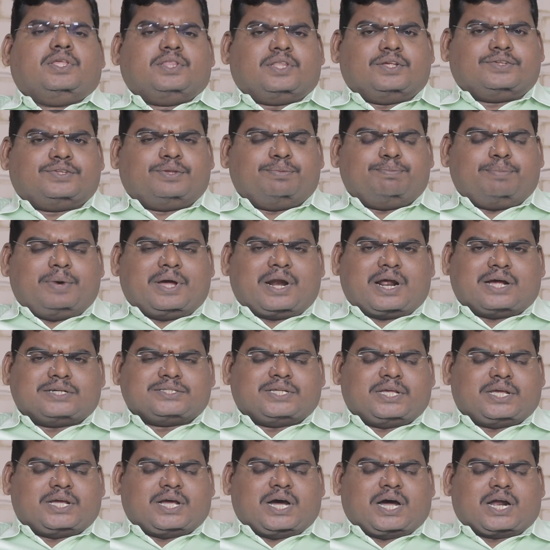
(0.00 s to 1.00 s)
இந்த சிம்ம
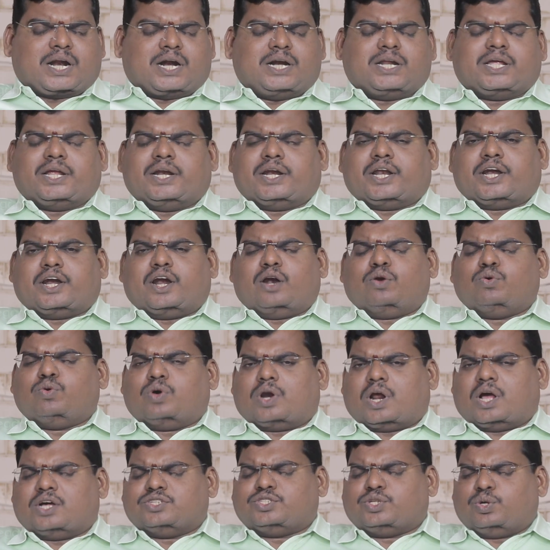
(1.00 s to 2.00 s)
ராசிக்காரர்களுக்கு
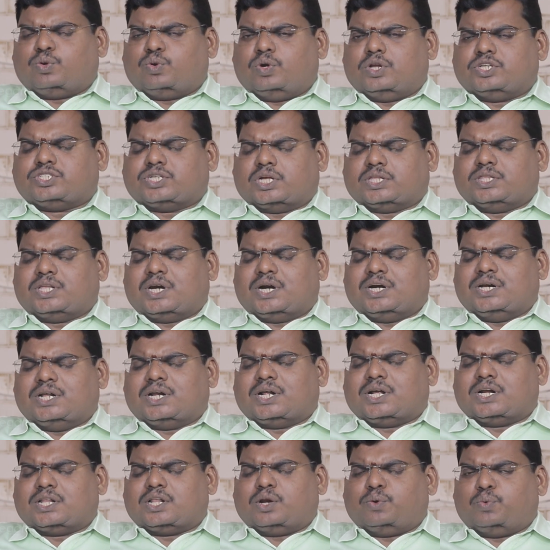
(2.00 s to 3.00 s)
உங்கள் ராசிக்குள்ள சந்திரன்
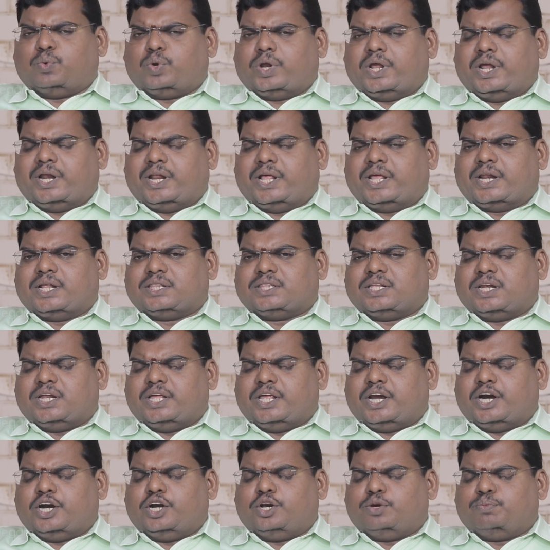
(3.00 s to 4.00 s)
இருக்கிறதுனால ஒரே நேரத்தில்
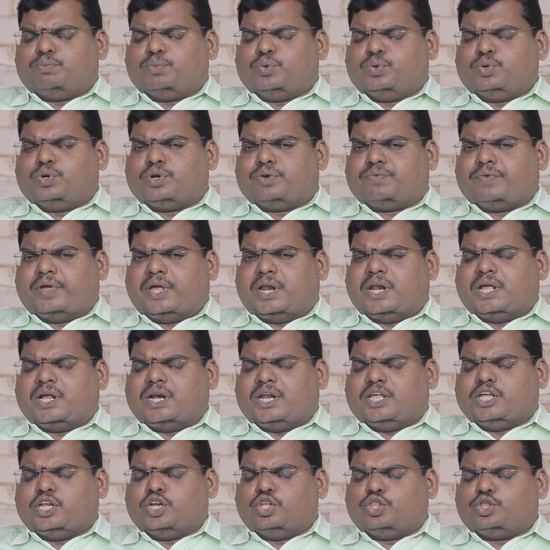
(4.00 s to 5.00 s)
இரண்டு மூன்று
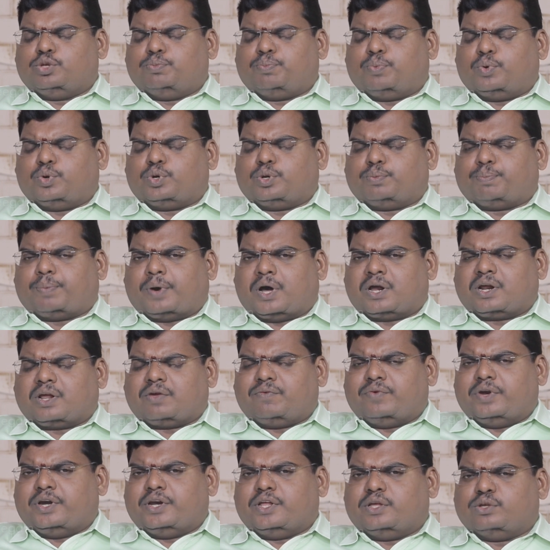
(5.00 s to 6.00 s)
வேலைகளை இழுத்து போட்டு
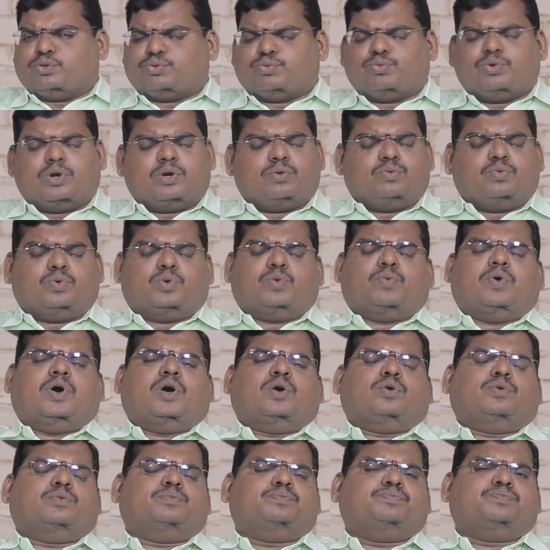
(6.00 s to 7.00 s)
பார்க்க வேண்டிய சூழல்
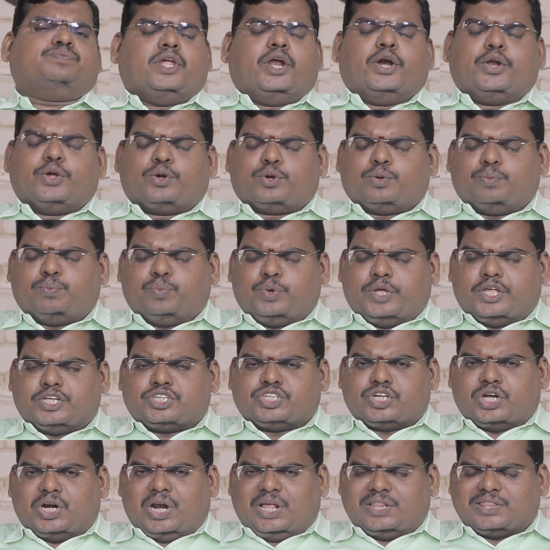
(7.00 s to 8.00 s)
உருவாகும் எடுக்கும்
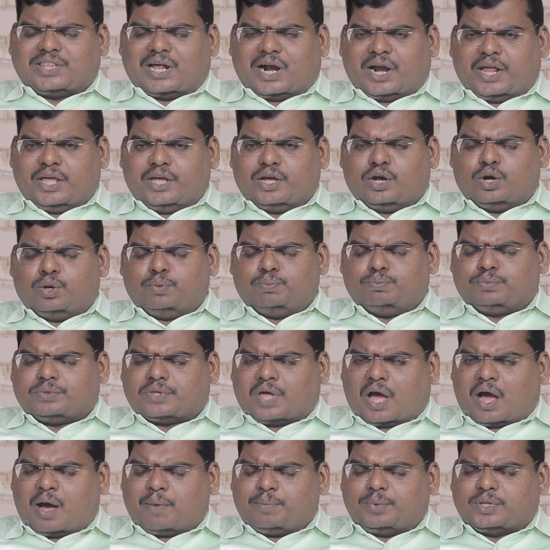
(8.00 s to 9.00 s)
முயற்சிகளில் தடைகளும்
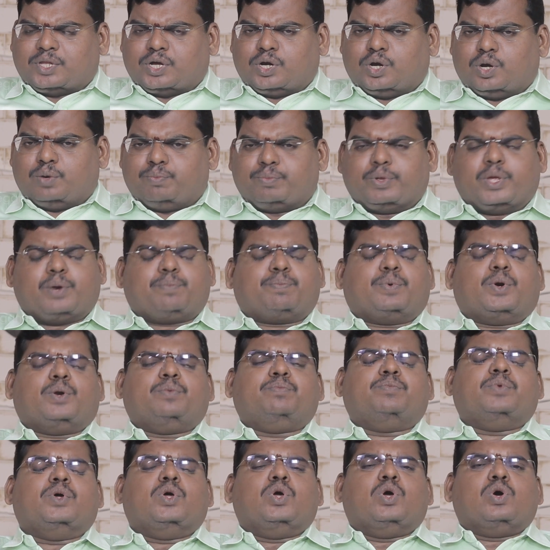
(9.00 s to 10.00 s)
தாமதங்களும்
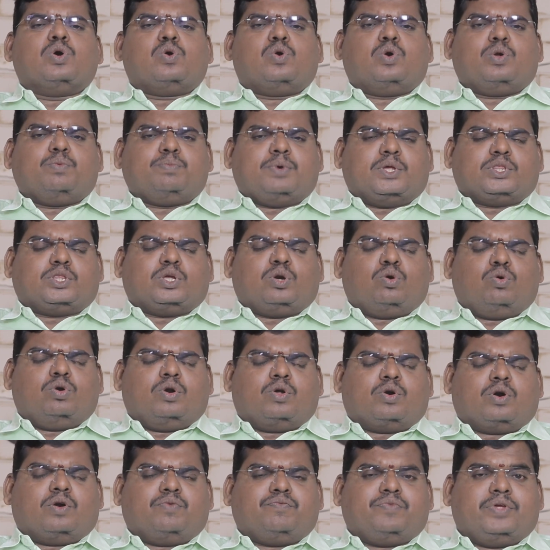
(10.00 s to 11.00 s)
ஏற்படும் குடும்பத்தில்
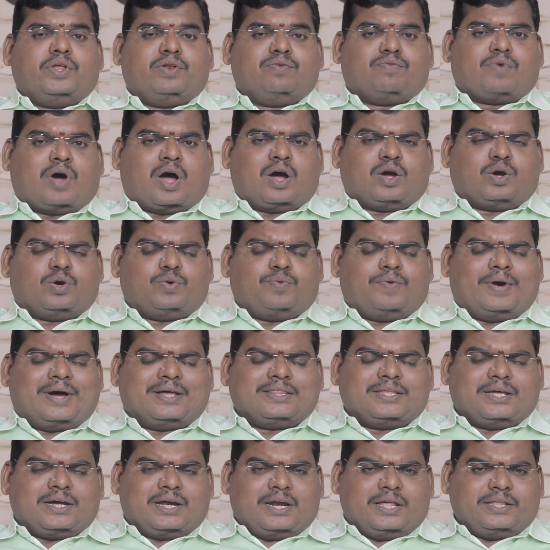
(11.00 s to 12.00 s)
உள்ளவர்கள் வீண்
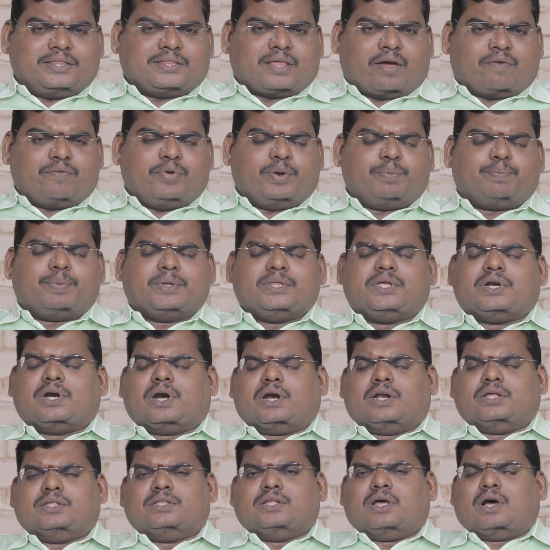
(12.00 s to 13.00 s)
வாக்குவாதங்களை தவிர்ப்பது
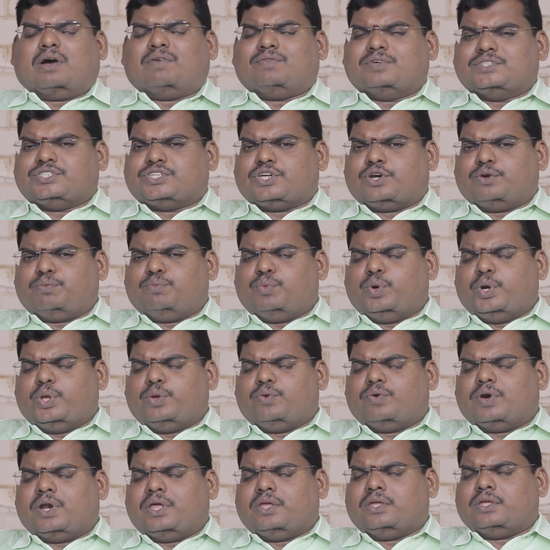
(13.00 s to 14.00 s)
நல்லது அவசர
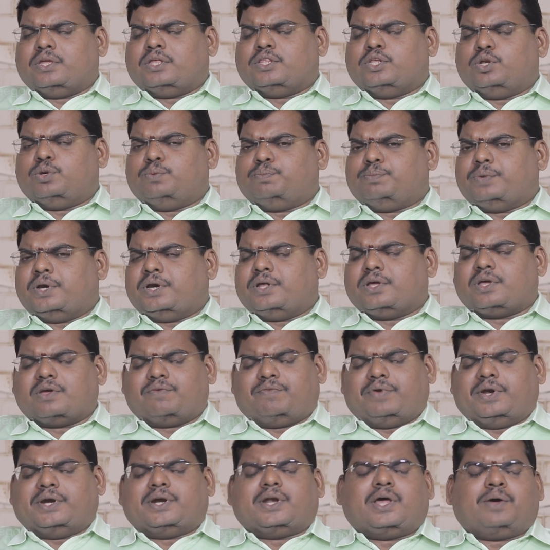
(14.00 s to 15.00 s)
முடிவுகளை எதிலும் எடுக்க
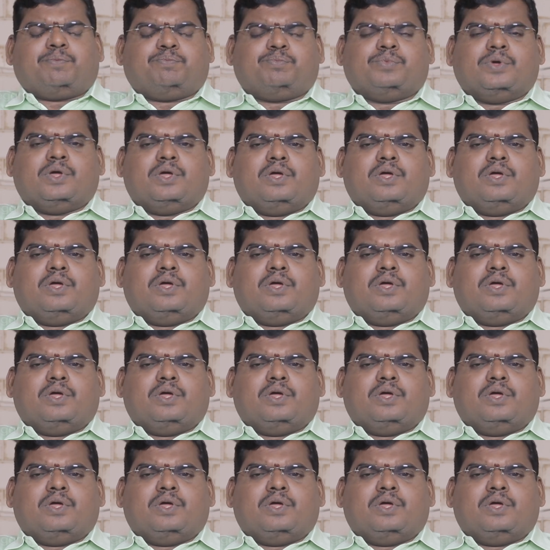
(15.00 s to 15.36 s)
வேண்டாம்